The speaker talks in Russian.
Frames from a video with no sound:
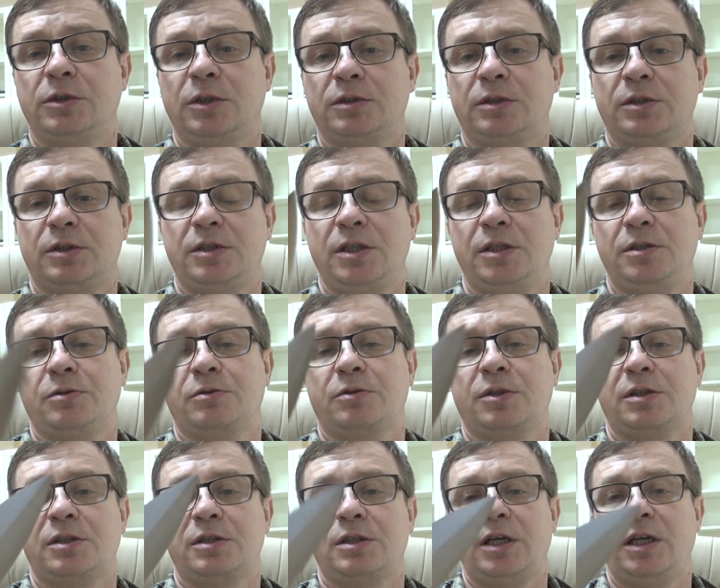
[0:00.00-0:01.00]
Это здесь
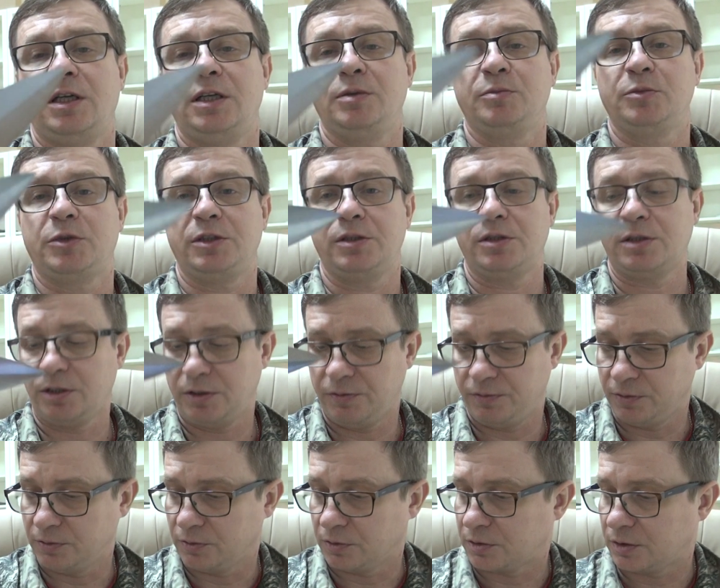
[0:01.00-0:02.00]
уже стали
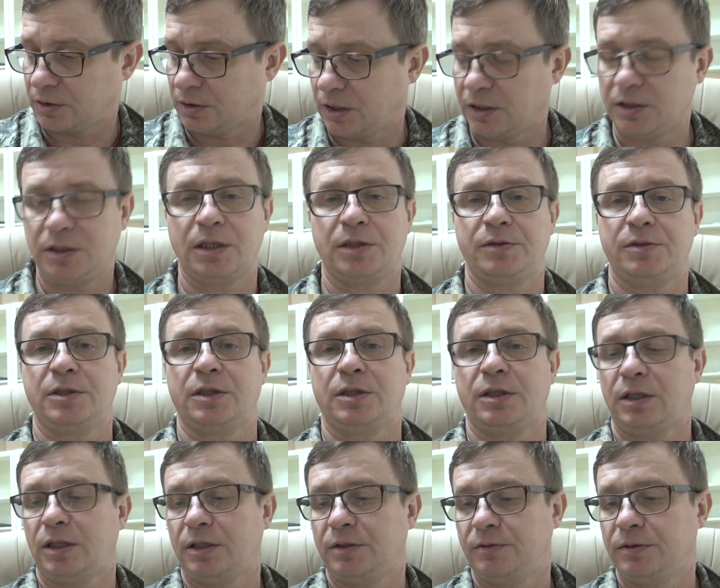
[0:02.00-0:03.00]
М390. На тех всех
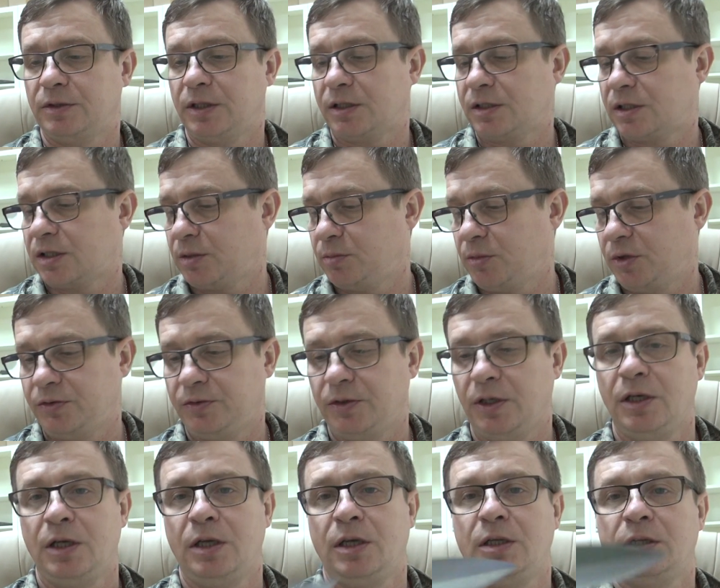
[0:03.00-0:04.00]
Х-12МФ
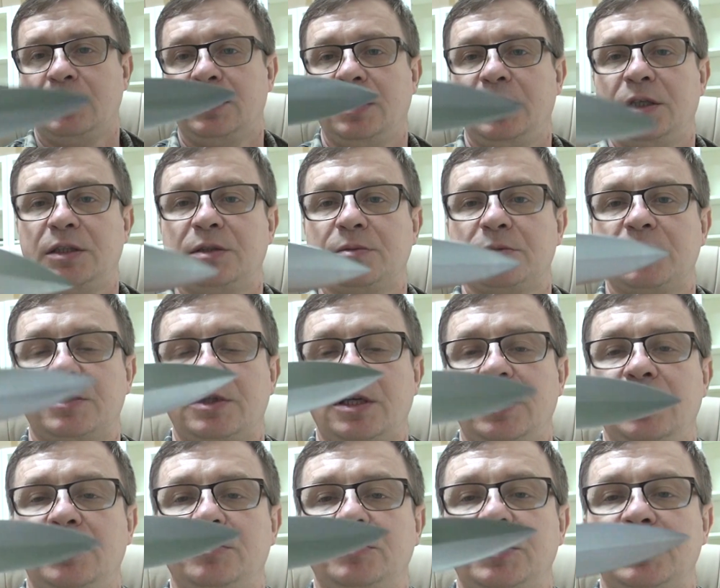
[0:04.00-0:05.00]
на этом
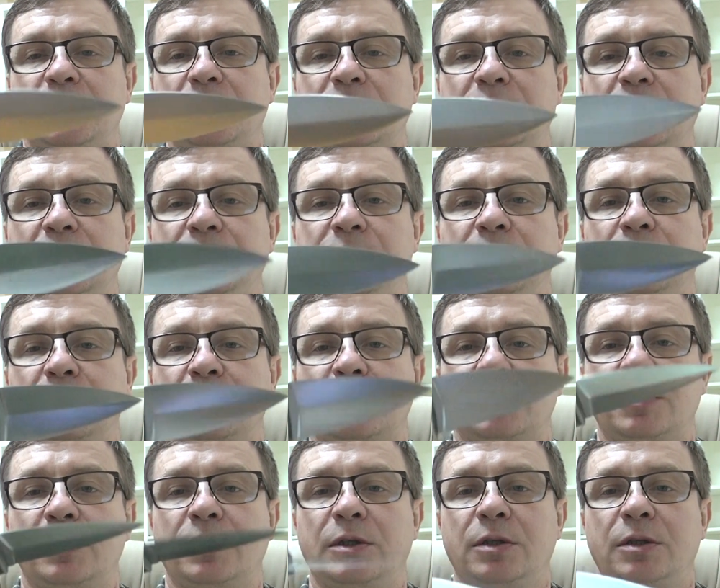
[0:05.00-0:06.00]
стали
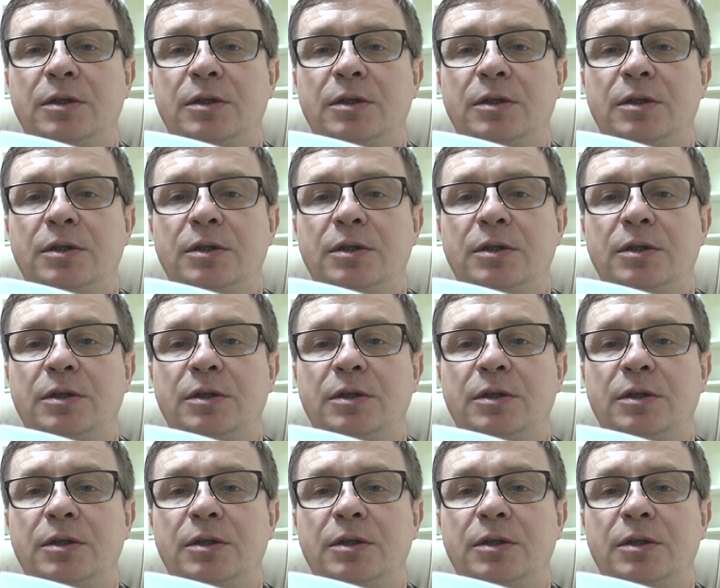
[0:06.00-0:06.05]
М390.